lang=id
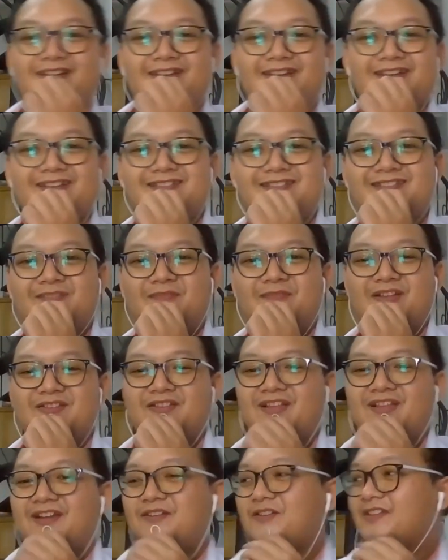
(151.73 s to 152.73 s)
Izin
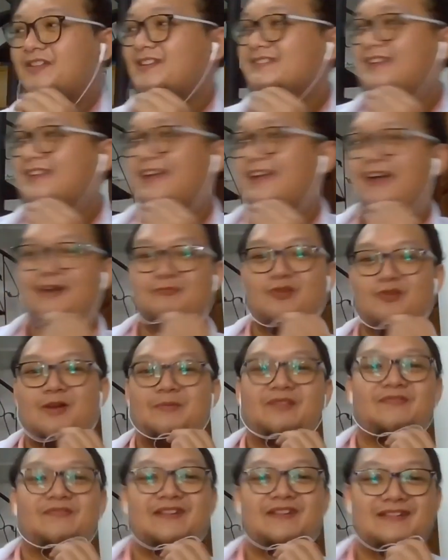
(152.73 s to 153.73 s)
melanjutkan dokter saya
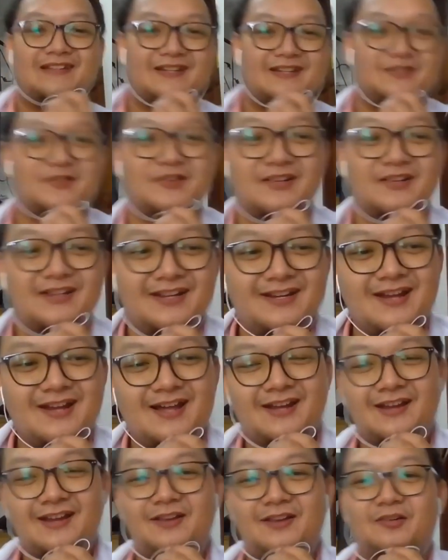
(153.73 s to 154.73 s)
Muhammad Fajar Sodik
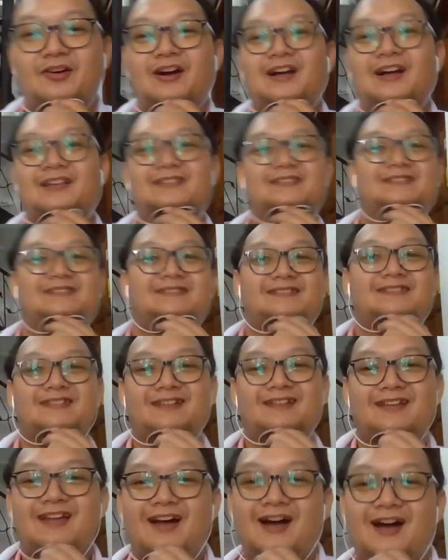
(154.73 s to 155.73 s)
dari Koas
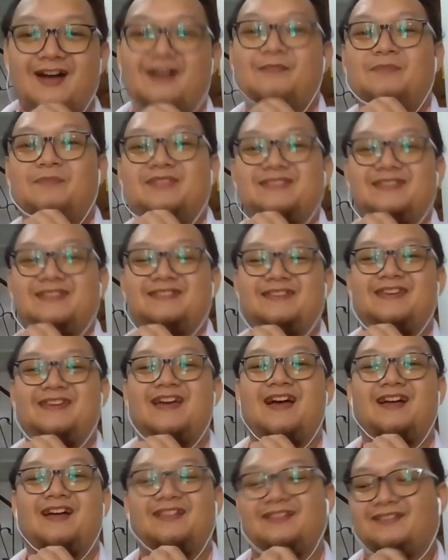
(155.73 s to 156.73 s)
uh, eh, PJJ
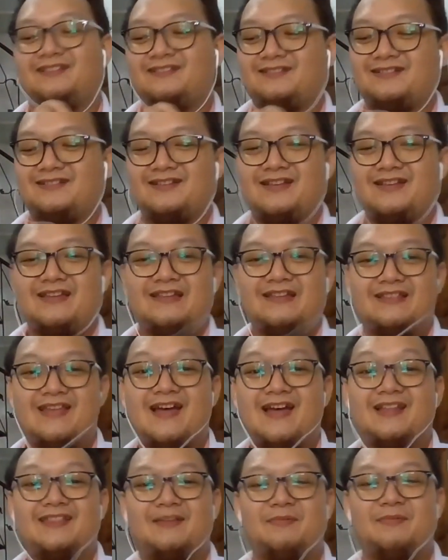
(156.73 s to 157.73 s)
yang
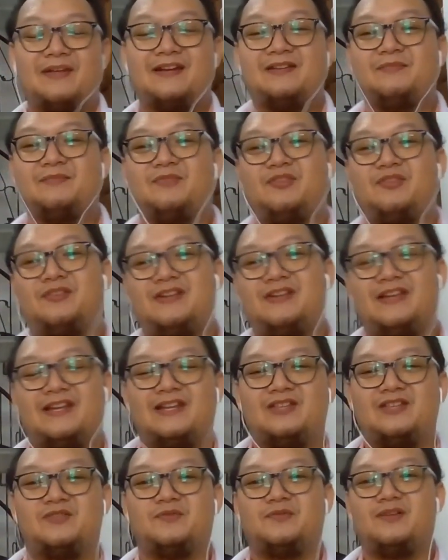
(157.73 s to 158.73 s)
THT periode ini
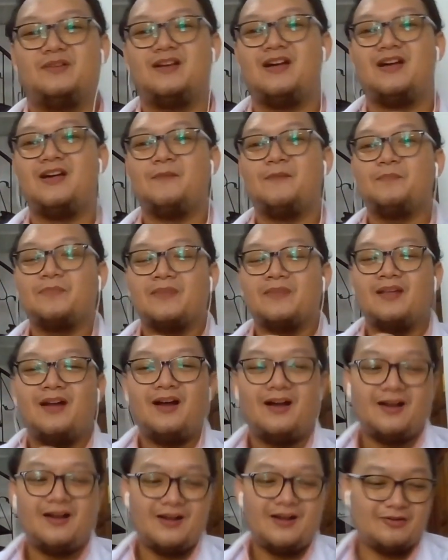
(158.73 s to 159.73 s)
juga
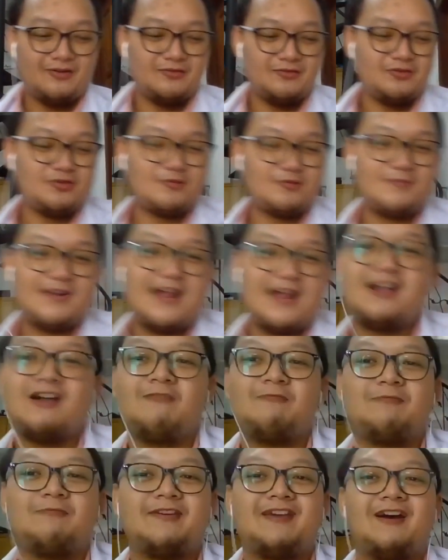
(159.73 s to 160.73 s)
uh, untuk
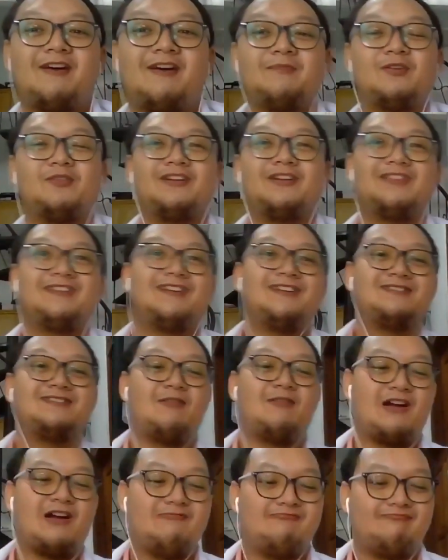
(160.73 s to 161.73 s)
menanggapi yang minggu ketiga
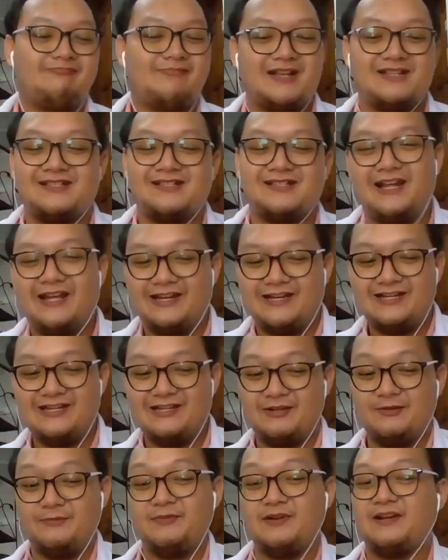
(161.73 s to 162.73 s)
sama keempat selain
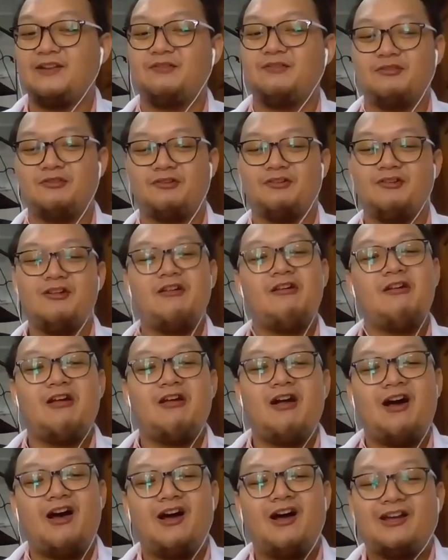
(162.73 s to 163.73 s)
diberi untuk
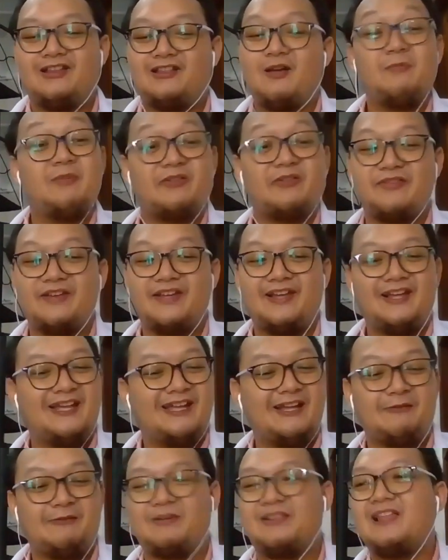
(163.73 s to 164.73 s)
uh, kita
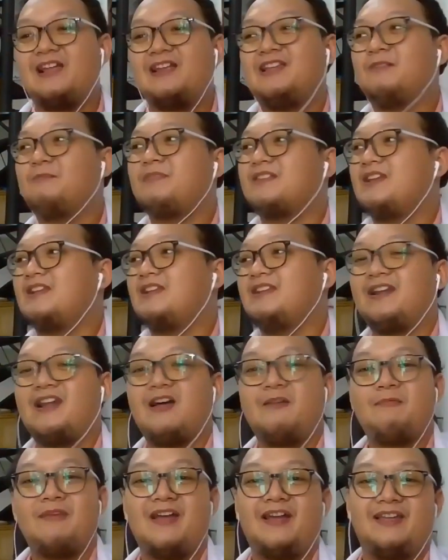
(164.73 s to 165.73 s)
berpikir pertanyaan-pertanyaan
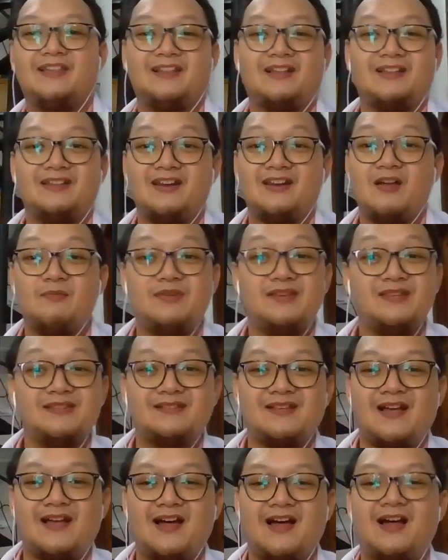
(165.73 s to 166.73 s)
apa yang kita tidak
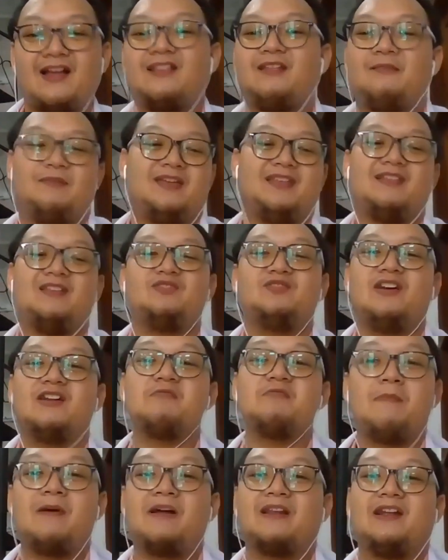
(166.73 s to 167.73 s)
bisa, tapi kita juga
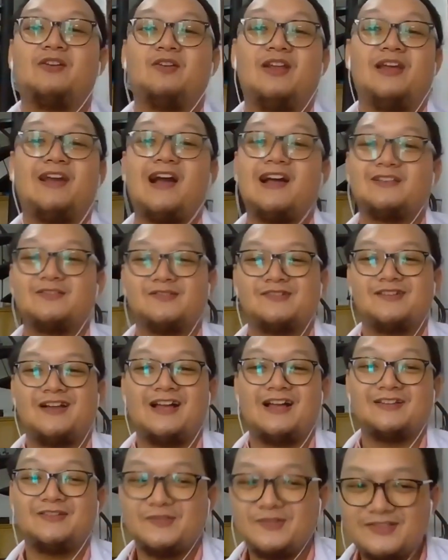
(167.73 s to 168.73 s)
dipaparkan oleh
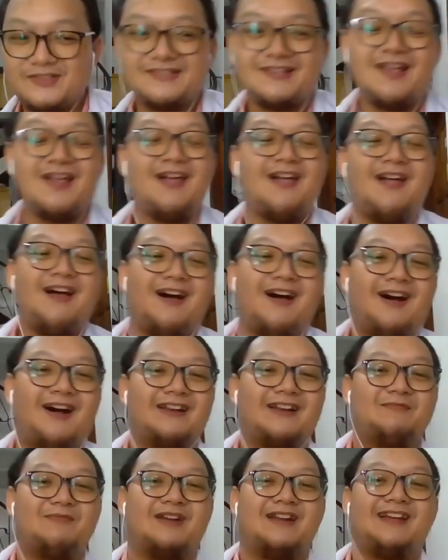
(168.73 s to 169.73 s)
kasus-kasus uh,
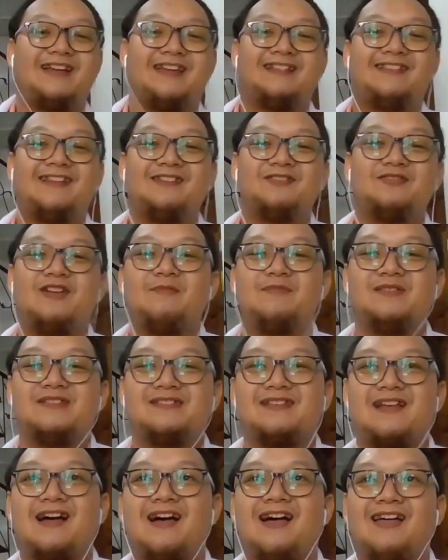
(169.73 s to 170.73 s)
di mana kita juga
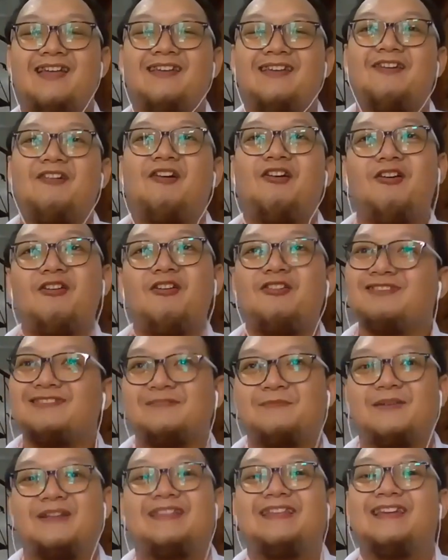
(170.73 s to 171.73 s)
bisa oh
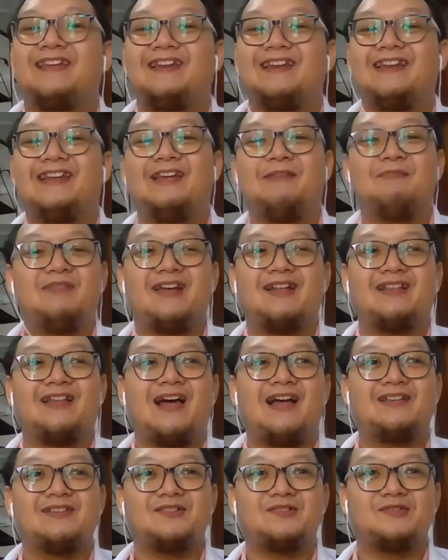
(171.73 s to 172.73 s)
seperti ini melihat
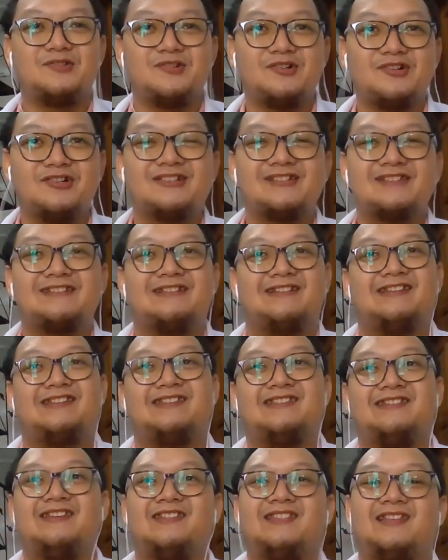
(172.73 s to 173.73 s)
kasus,
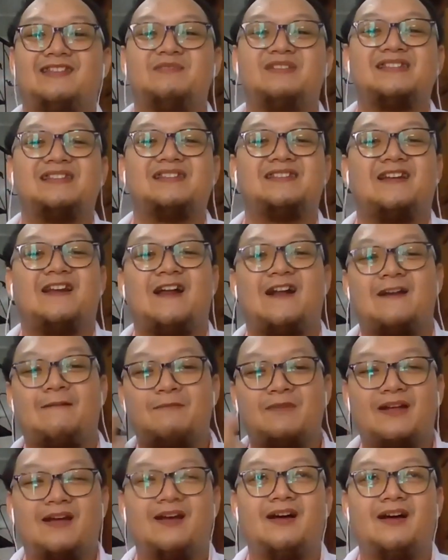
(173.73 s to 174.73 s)
kita bisa cara
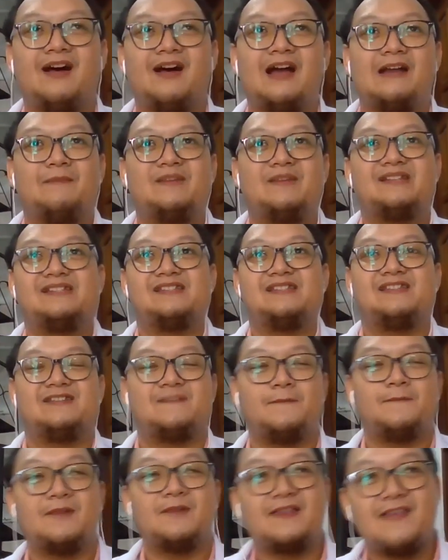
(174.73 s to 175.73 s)
anam, eh, anamnesisnya
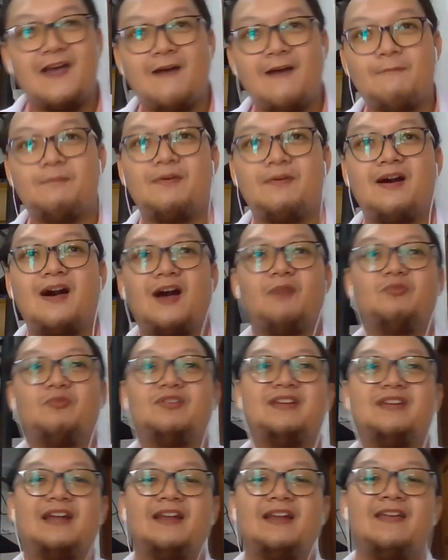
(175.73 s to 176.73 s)
seperti apa,
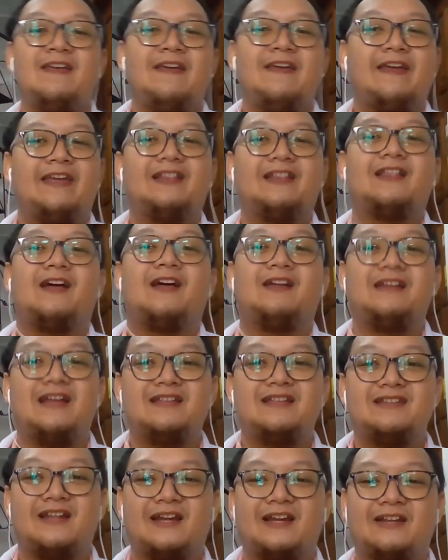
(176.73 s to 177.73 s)
kemudian kita
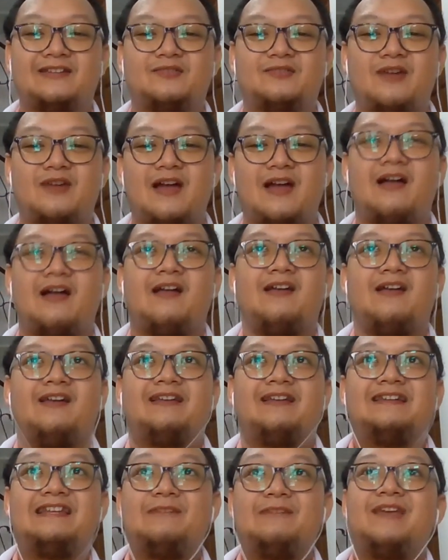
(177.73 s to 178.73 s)
diajarin juga
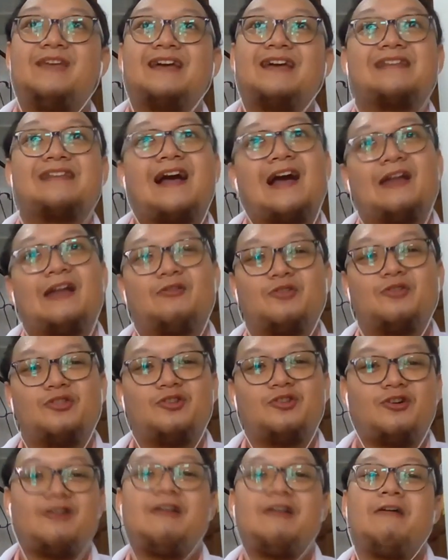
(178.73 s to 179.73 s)
dibiasakan
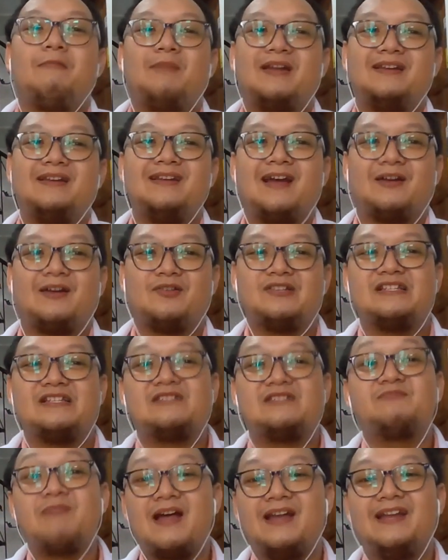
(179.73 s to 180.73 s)
untuk
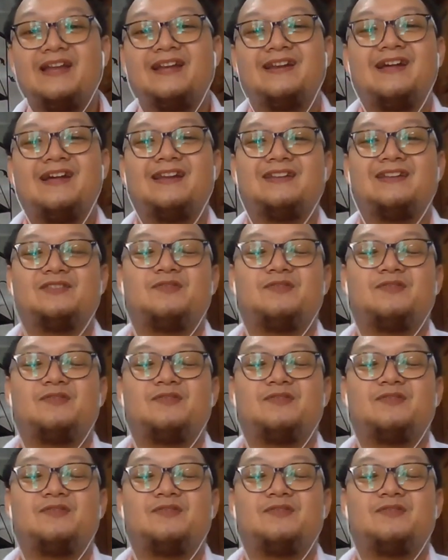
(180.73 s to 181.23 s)
mendiagnosis banding dari